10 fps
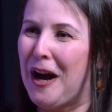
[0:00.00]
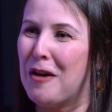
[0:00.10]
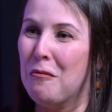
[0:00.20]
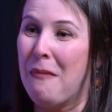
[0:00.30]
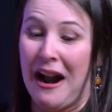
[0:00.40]
a,
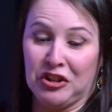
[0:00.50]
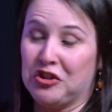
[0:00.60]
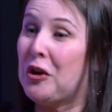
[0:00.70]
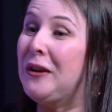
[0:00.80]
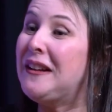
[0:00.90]
o
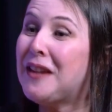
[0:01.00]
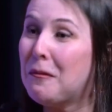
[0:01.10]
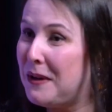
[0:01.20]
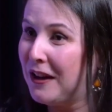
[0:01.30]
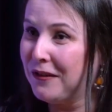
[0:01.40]
marketing que eu nem
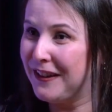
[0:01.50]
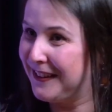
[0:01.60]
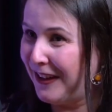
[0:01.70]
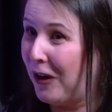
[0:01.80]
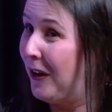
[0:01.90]
sabia
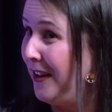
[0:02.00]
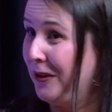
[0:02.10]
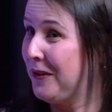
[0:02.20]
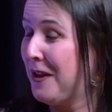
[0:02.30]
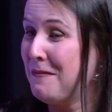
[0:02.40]
fazer. Olha, eu
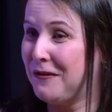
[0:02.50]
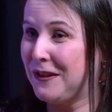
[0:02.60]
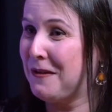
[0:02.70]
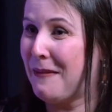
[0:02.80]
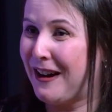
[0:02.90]
não sabia
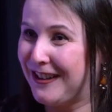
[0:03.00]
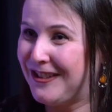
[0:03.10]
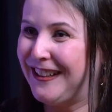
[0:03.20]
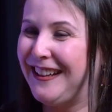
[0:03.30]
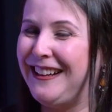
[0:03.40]
fazer
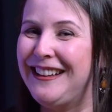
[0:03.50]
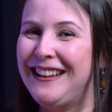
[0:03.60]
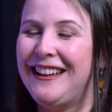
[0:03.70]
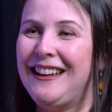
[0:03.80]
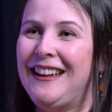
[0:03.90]
marketing, né?
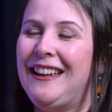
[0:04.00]
Uhum.